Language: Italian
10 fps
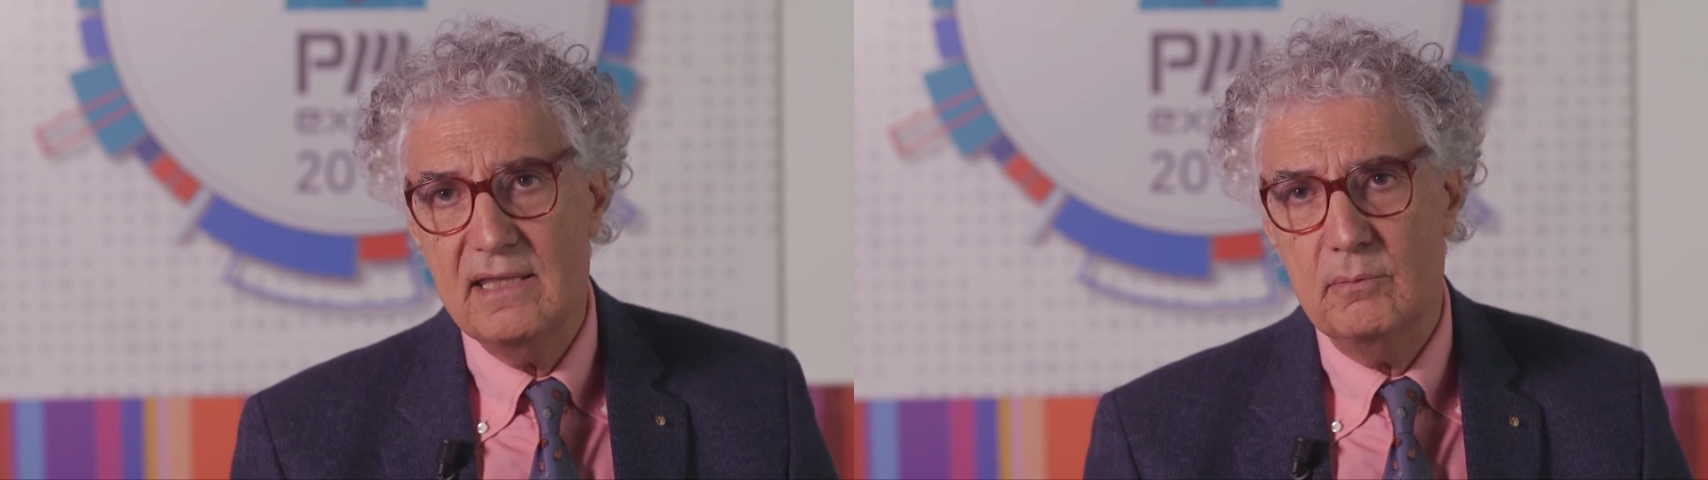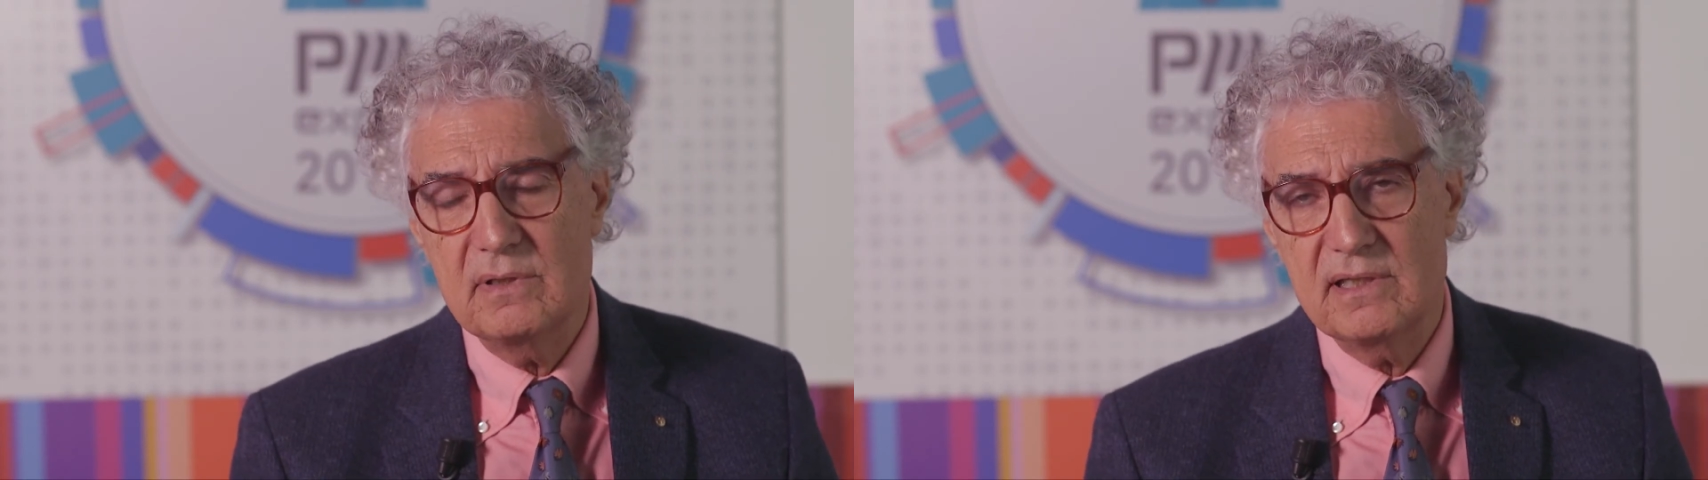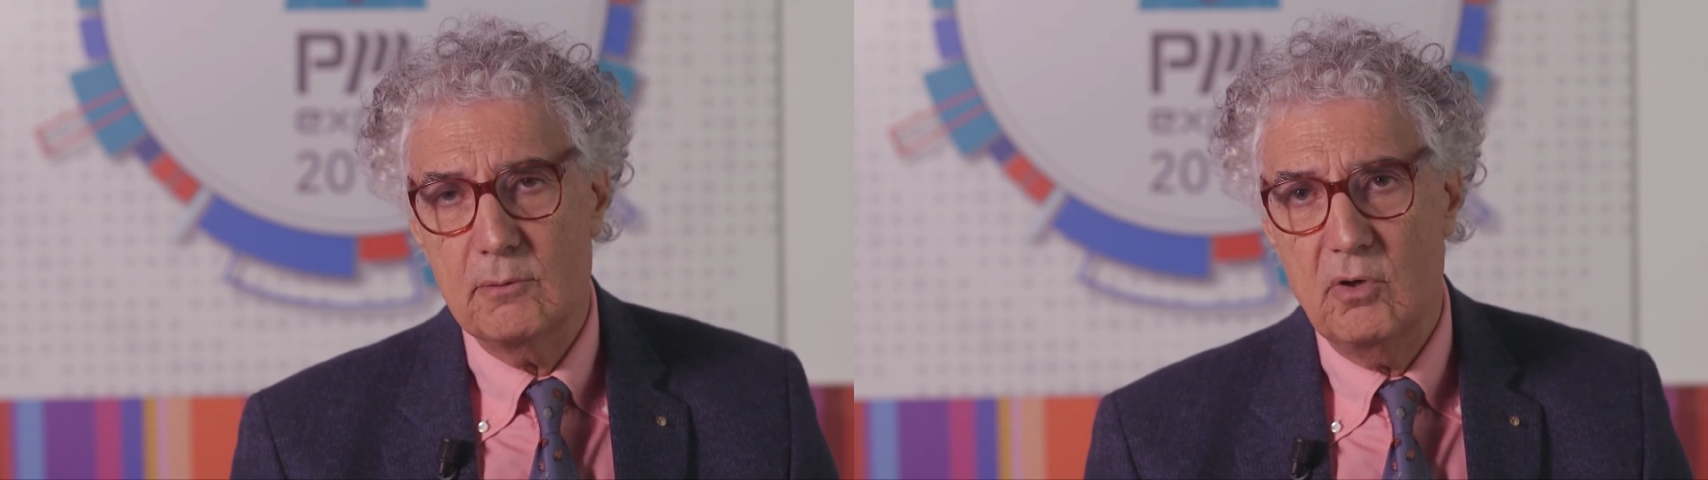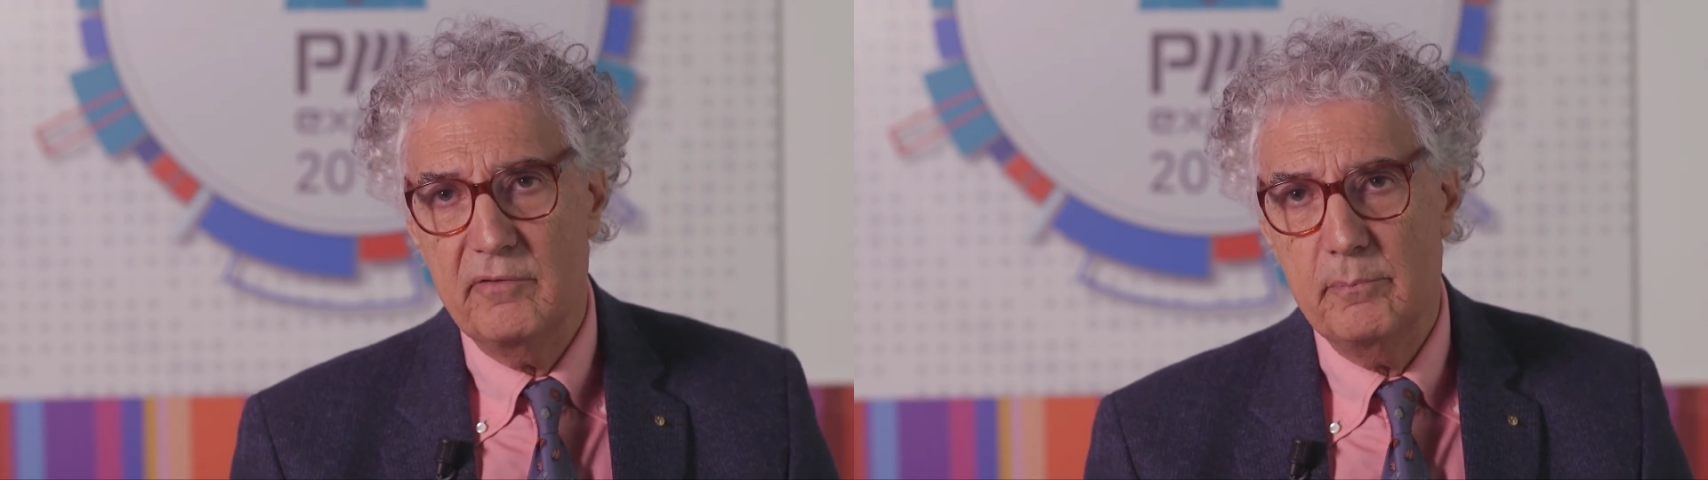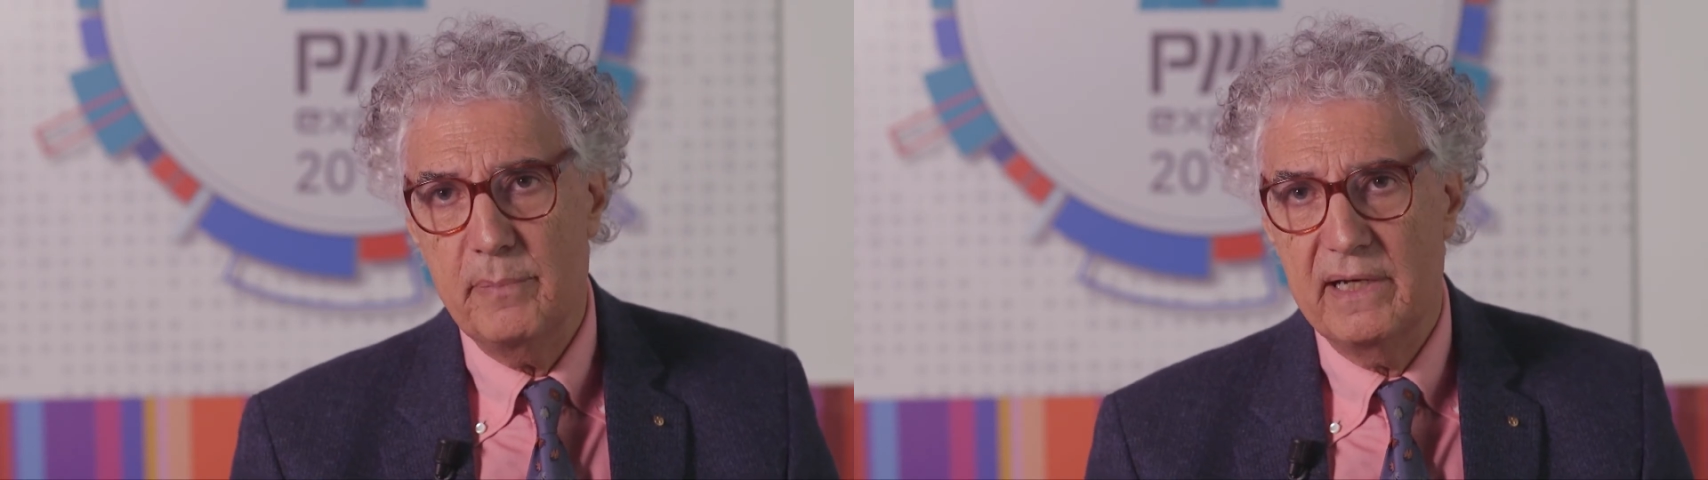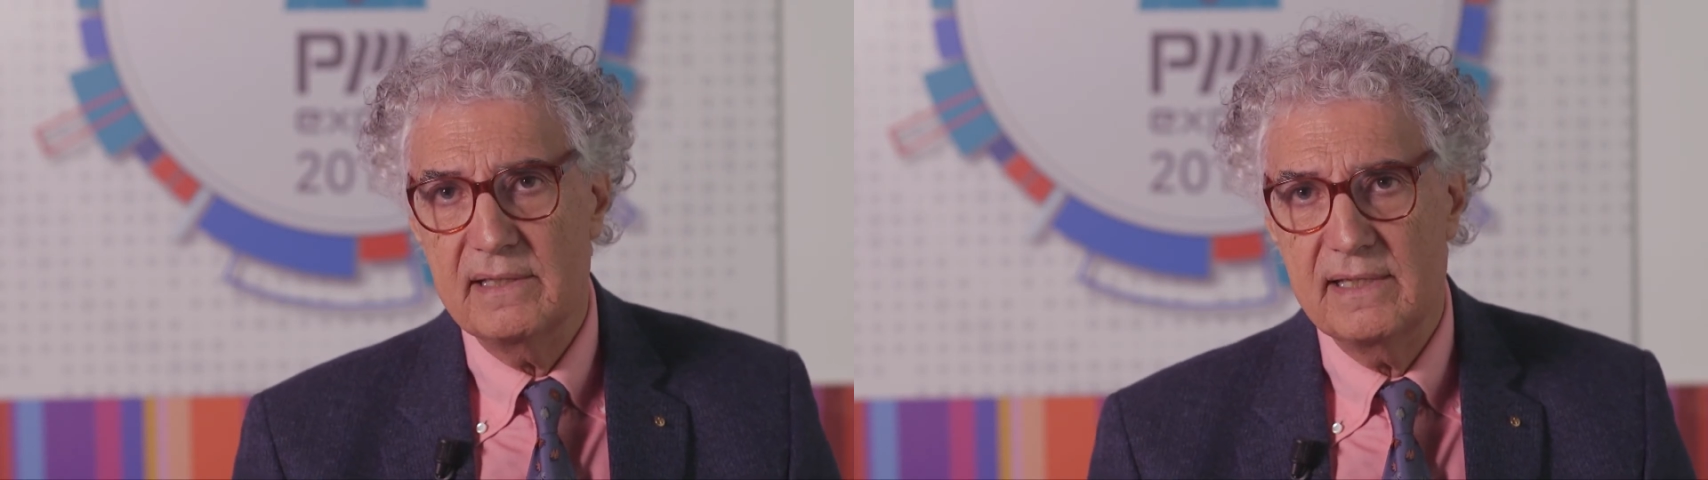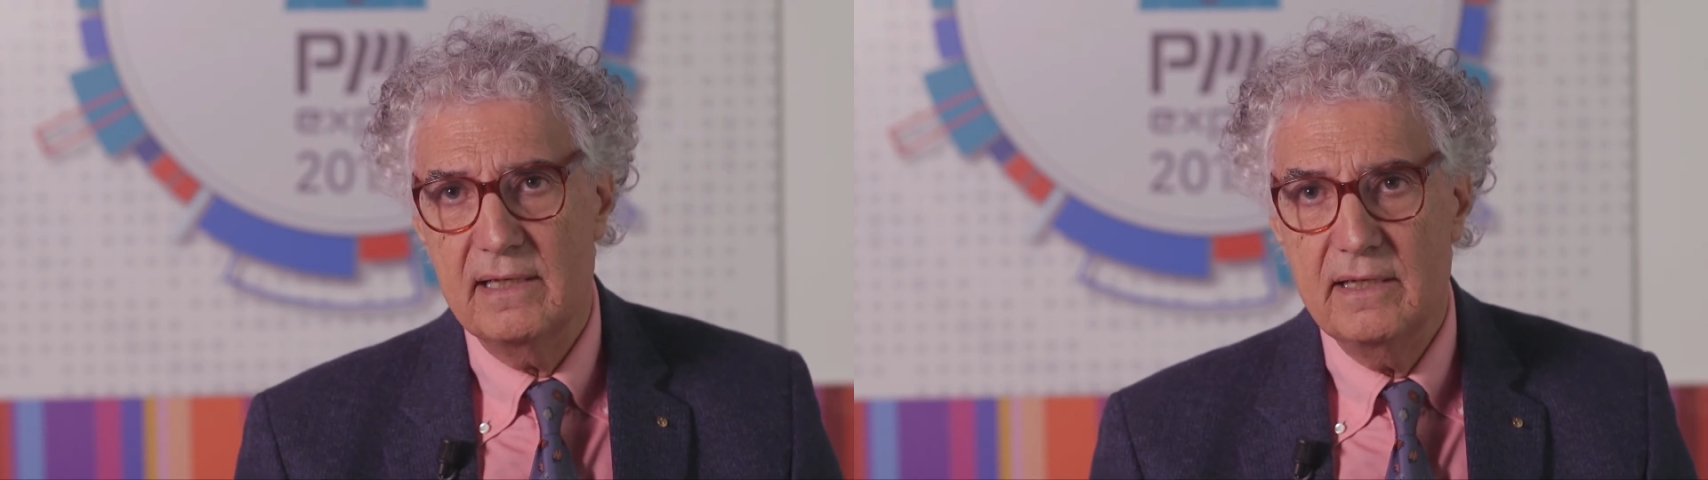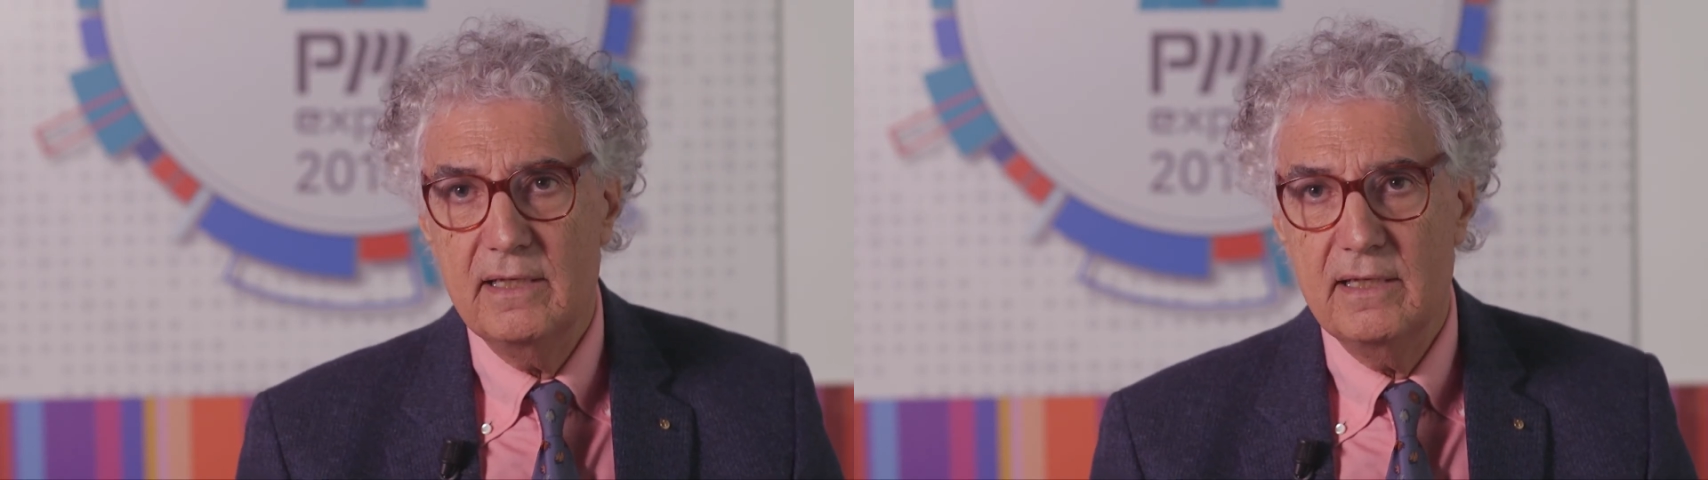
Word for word: di questa nuova impresa,